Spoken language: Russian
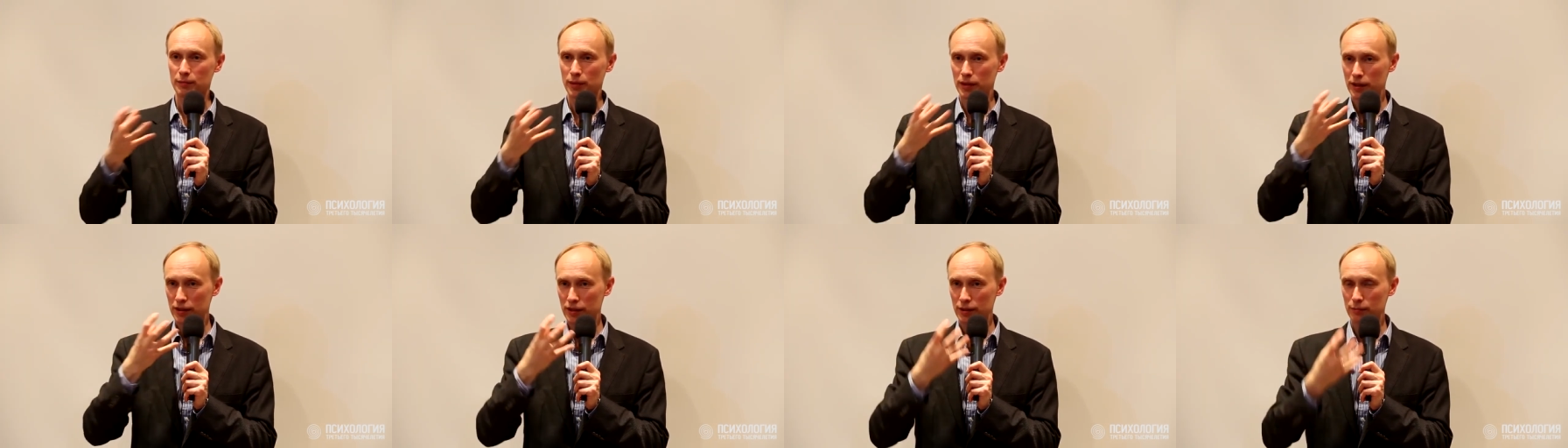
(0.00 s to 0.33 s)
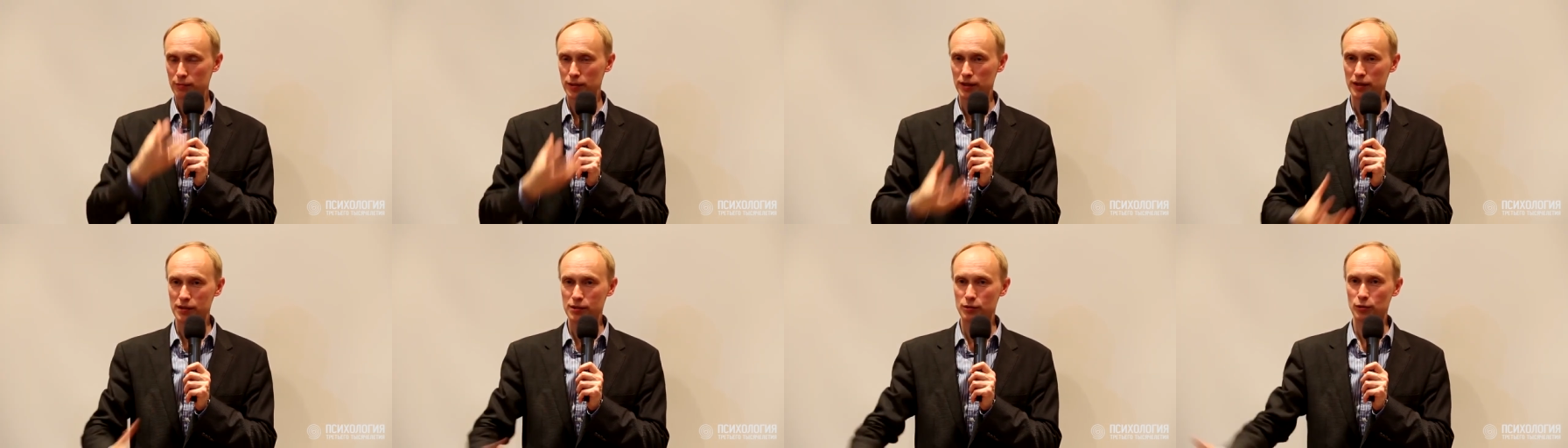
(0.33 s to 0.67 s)
под
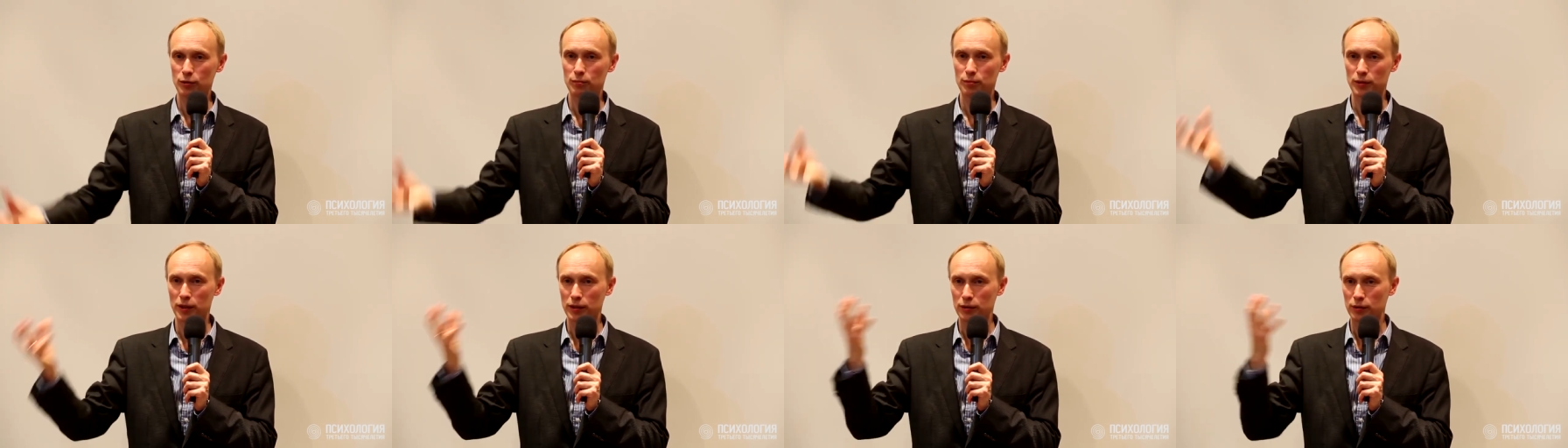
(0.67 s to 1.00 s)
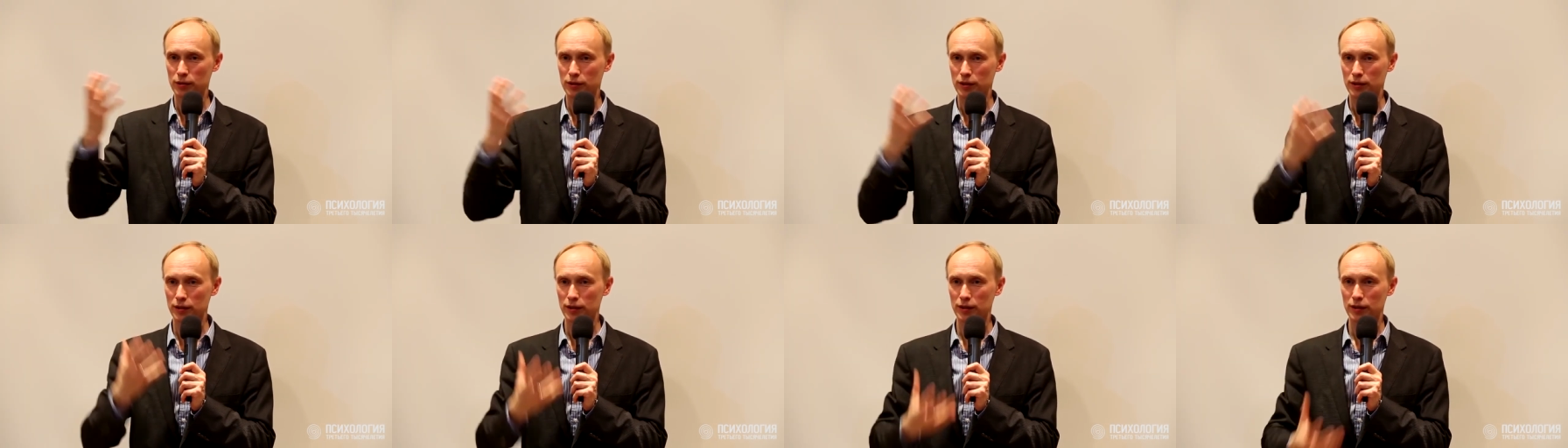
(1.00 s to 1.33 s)
этой бороздой, по
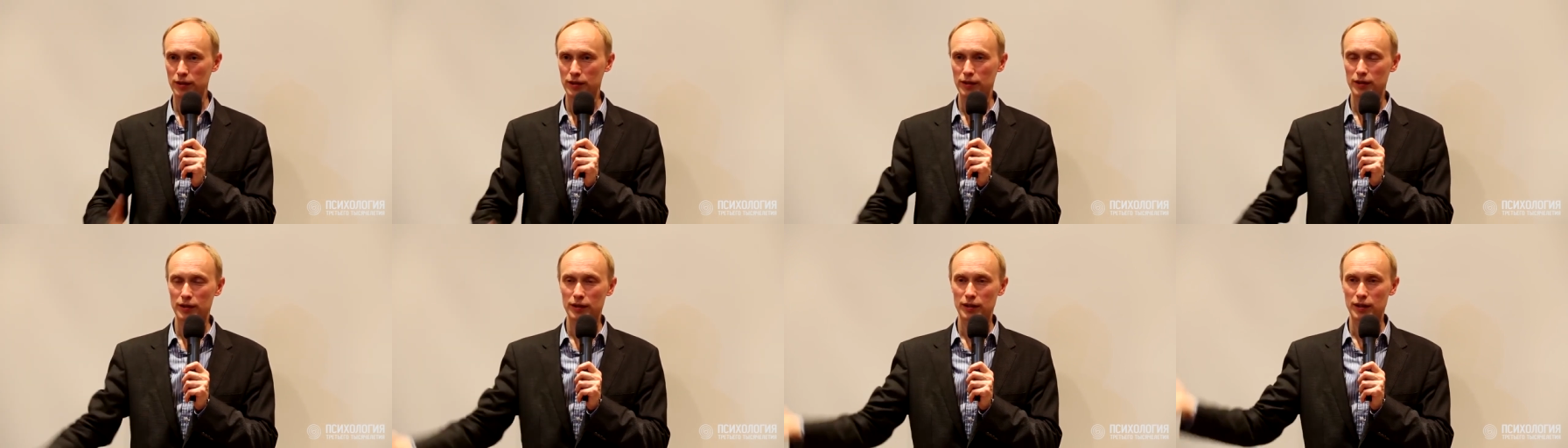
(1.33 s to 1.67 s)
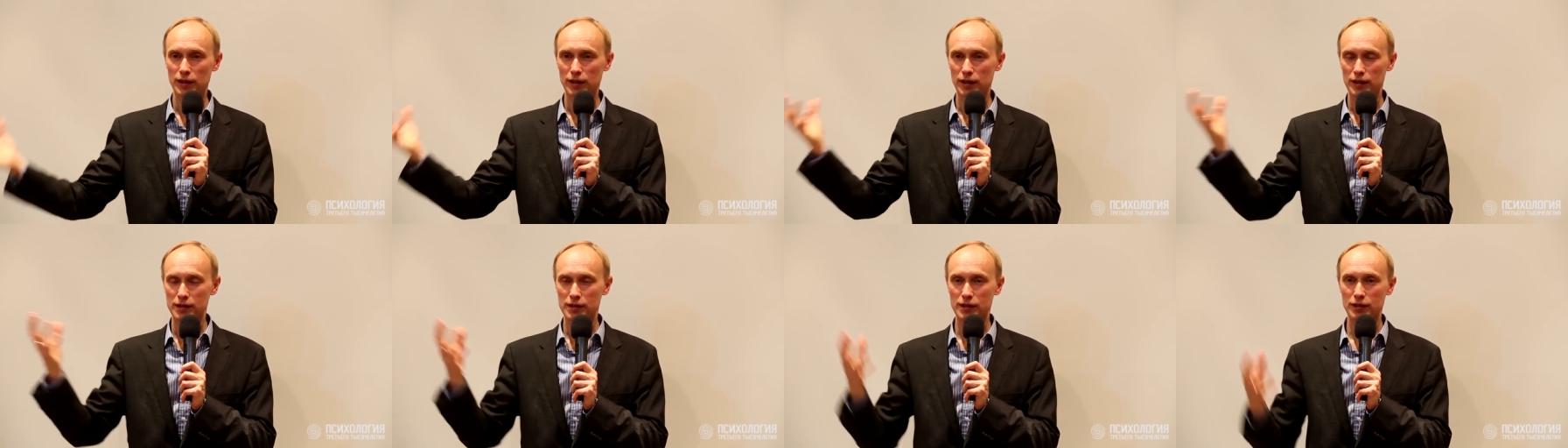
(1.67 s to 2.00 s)
которой
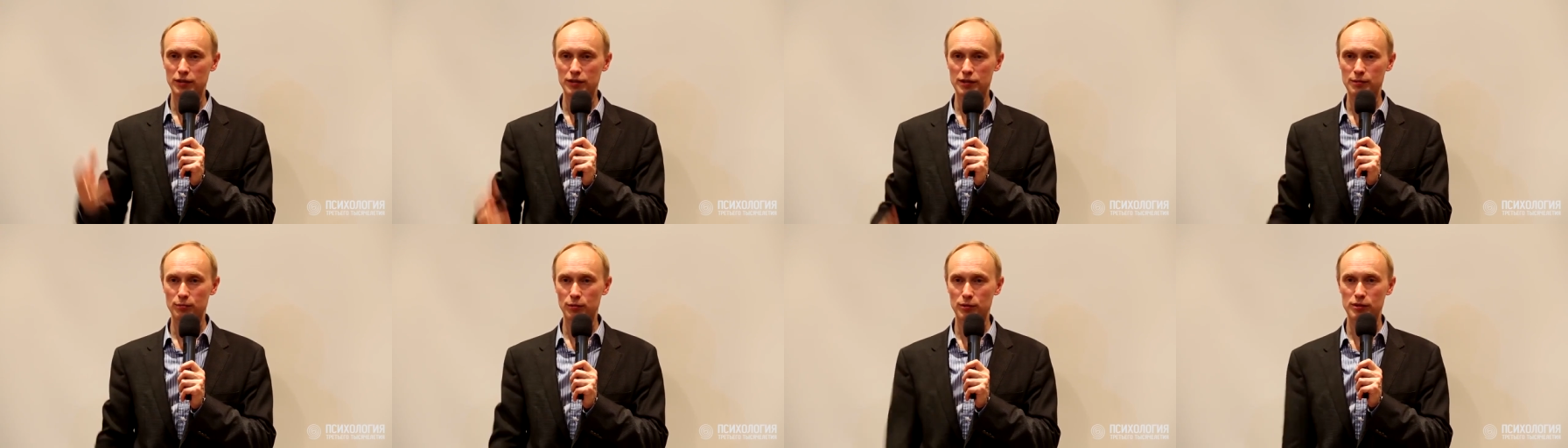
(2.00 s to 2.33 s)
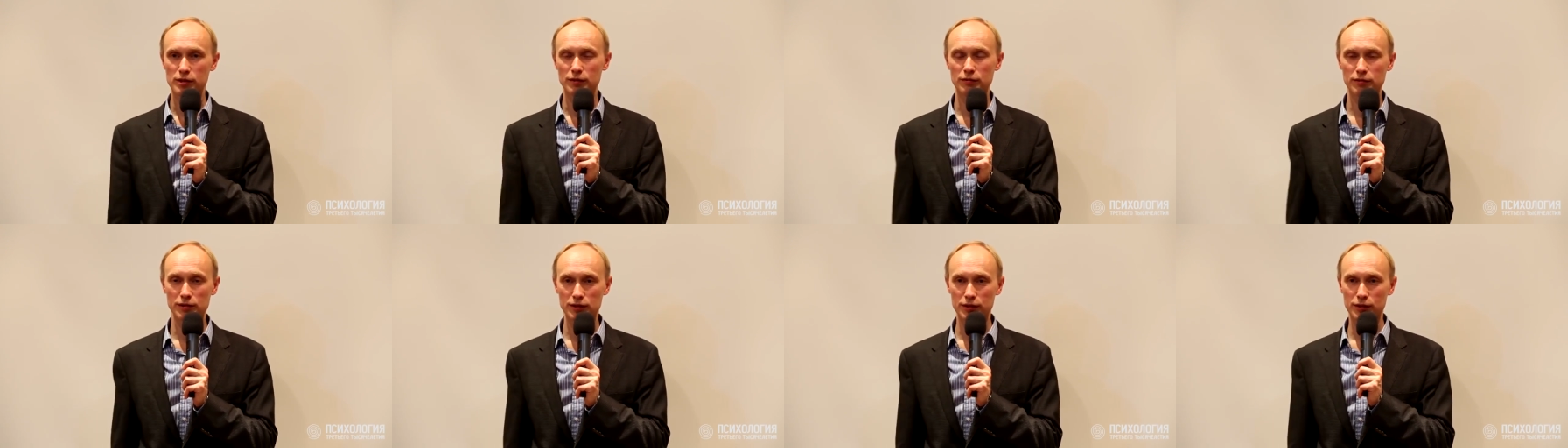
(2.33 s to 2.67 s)
а, осталась
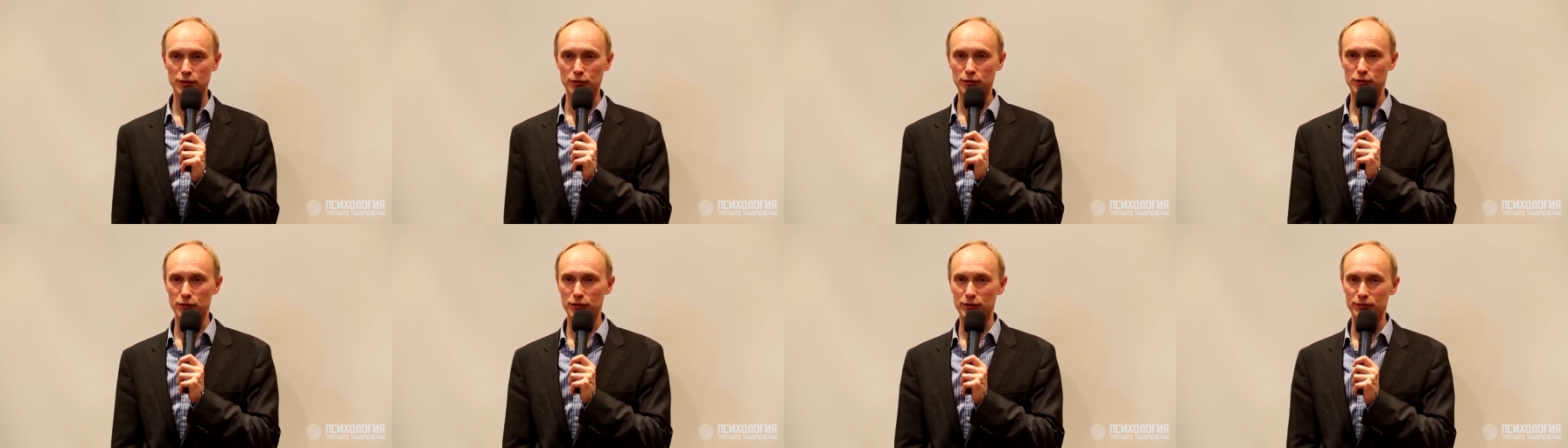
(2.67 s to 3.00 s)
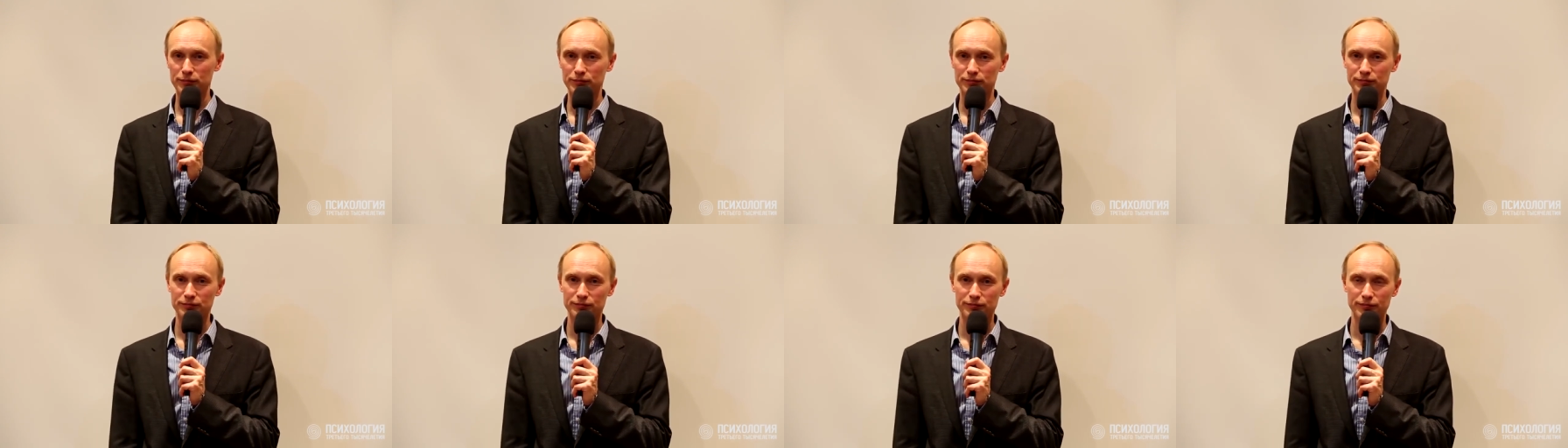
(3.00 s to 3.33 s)
после вездехода.
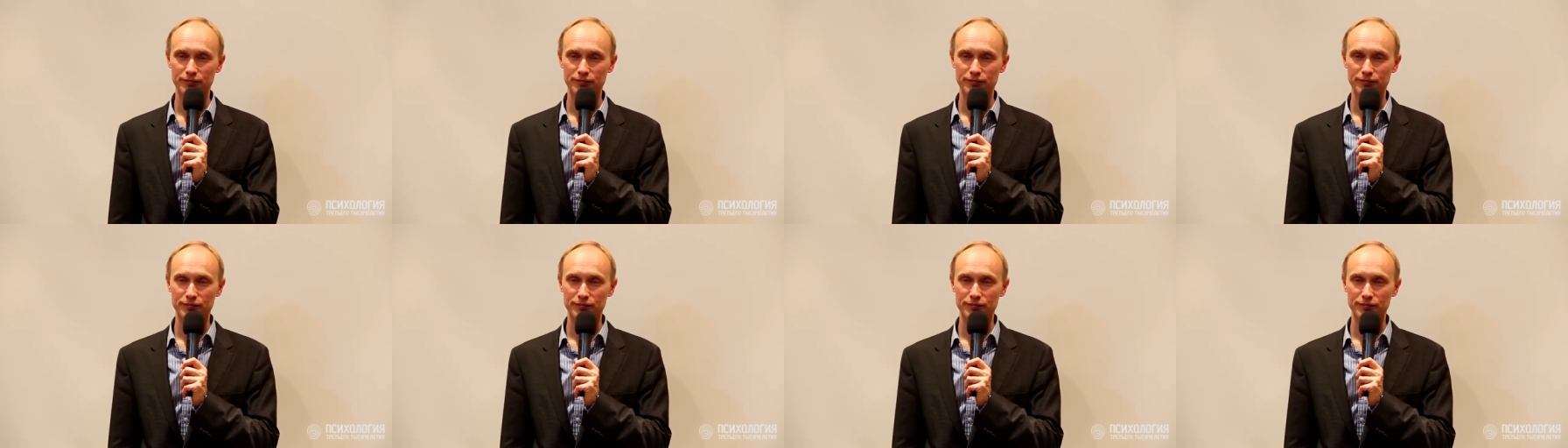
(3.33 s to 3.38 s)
